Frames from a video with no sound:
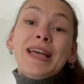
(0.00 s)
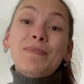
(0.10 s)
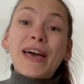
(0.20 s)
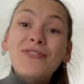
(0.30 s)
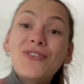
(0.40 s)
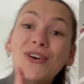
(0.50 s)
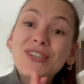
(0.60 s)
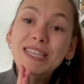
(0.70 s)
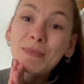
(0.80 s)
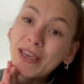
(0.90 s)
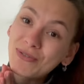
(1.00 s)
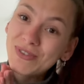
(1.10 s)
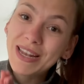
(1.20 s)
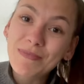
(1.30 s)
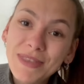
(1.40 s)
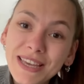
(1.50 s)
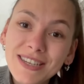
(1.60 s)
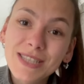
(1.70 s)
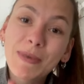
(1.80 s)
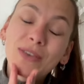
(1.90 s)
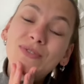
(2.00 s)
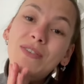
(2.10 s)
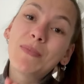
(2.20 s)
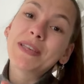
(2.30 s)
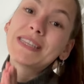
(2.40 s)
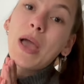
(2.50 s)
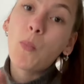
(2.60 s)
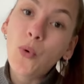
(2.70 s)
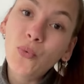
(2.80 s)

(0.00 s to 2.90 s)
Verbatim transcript: Bref, euh, j'espère que vous allez bien, j'espère que vous avez passé un bon